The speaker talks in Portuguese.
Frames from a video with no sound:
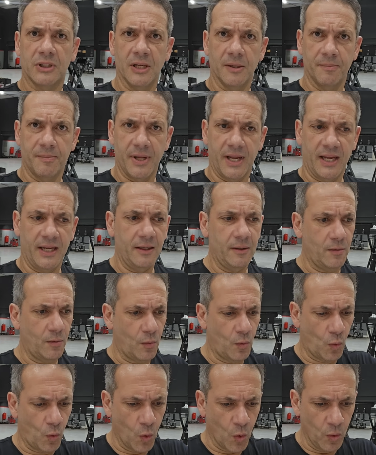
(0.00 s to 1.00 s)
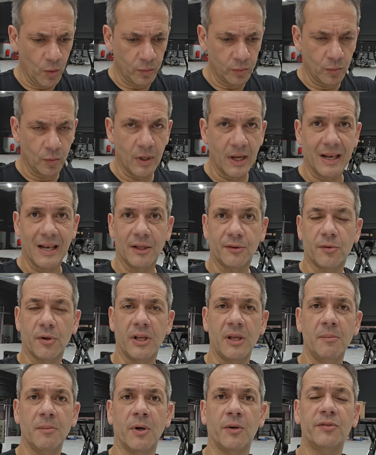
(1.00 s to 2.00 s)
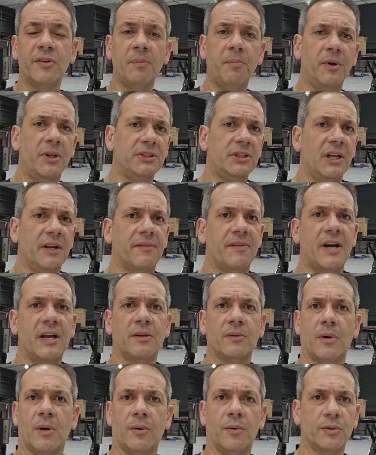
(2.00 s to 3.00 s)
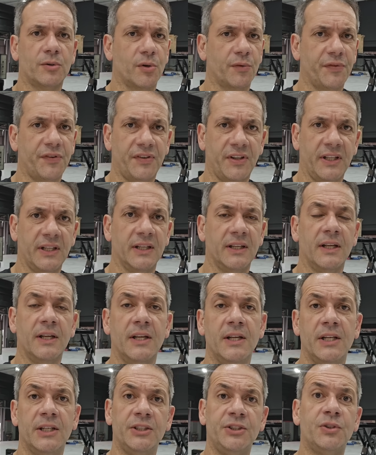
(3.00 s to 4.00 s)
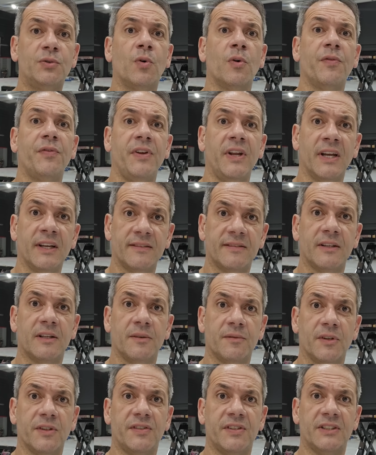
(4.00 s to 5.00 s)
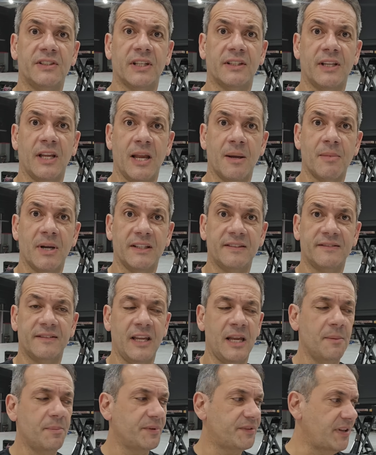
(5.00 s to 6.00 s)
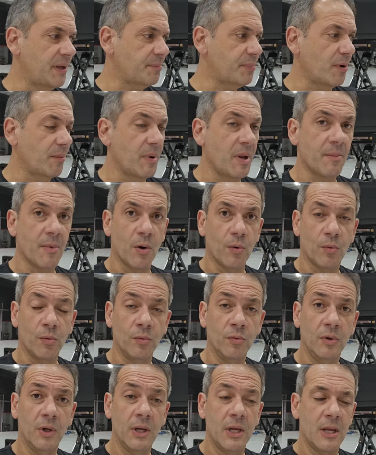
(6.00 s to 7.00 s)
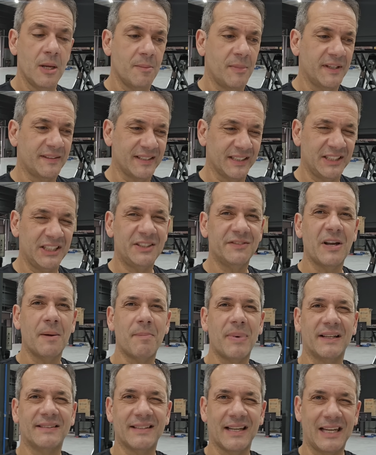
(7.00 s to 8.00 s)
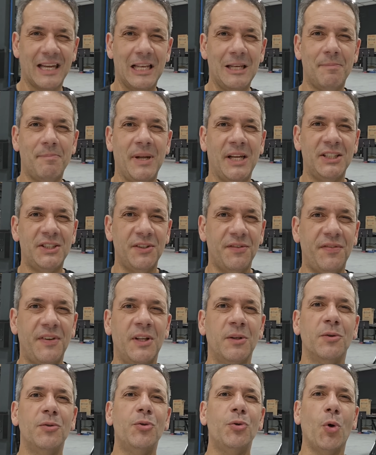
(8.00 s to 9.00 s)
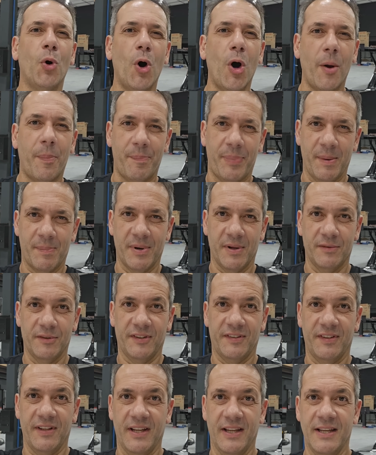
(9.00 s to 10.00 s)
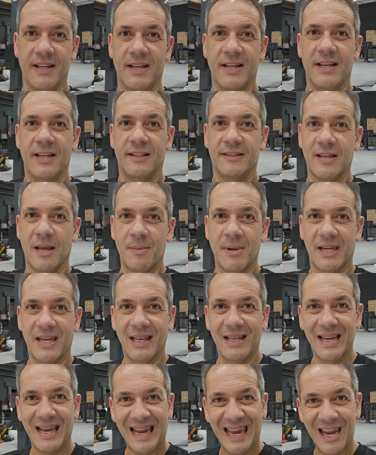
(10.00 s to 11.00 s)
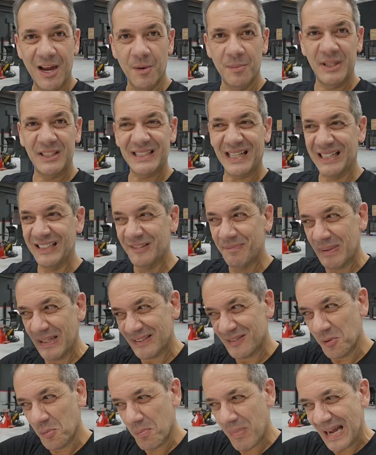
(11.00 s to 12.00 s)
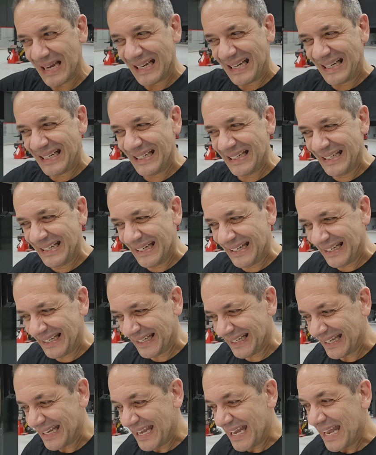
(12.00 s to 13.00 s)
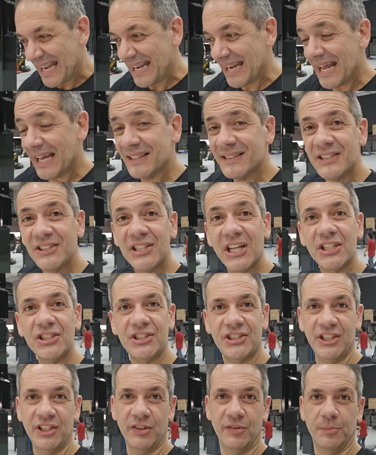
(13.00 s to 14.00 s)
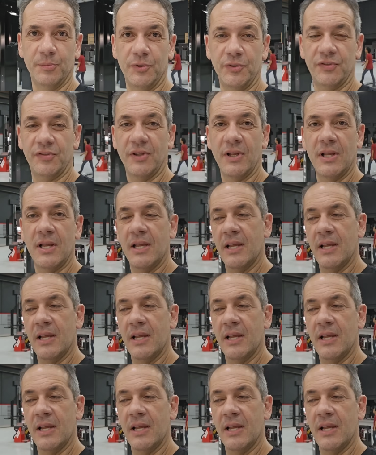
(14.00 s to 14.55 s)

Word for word: também com o relatório em mão, você pode levar numa outra oficina de confiança que você já tenha mais tempo, sem problema algum, mas que a gente vai passar aquele pente fino top para você. Sabe, aquele realmente aquela inspeção bacana, nada de achismos.